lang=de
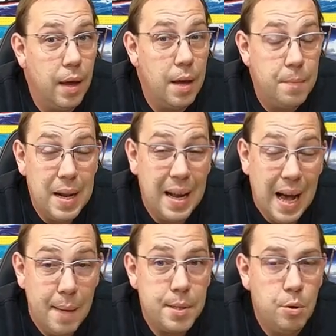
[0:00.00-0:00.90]
Ich bin ein
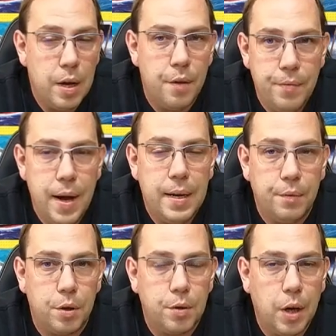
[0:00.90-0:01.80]
absoluter Fan
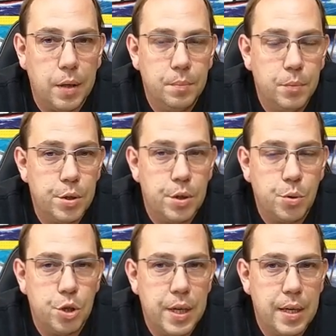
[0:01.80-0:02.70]
davon geworden, muss ich
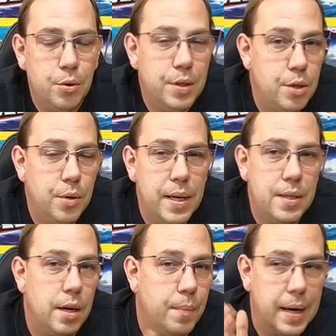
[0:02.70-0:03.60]
zugestehen. Und nicht nur ich,
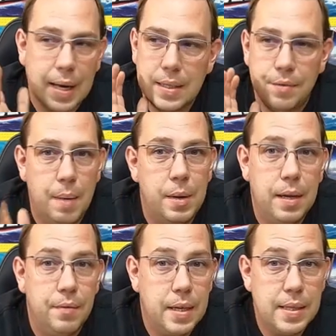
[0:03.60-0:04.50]
sondern meine ganze
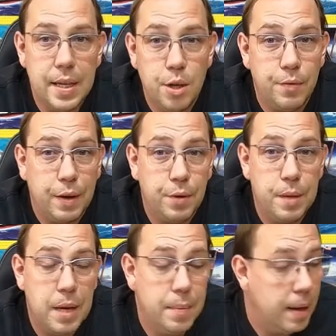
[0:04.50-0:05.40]
Family. Wir sind hin und weg von
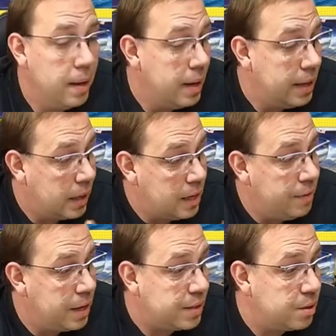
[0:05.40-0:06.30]
dem Thema, nachdem
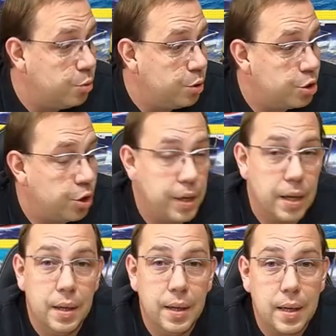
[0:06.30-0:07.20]
wir das gute Stück
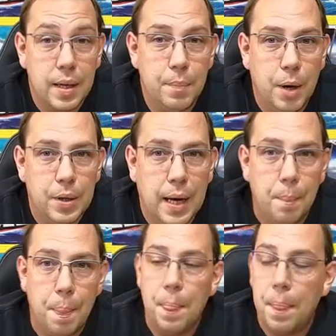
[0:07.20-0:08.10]
hier gebaut haben.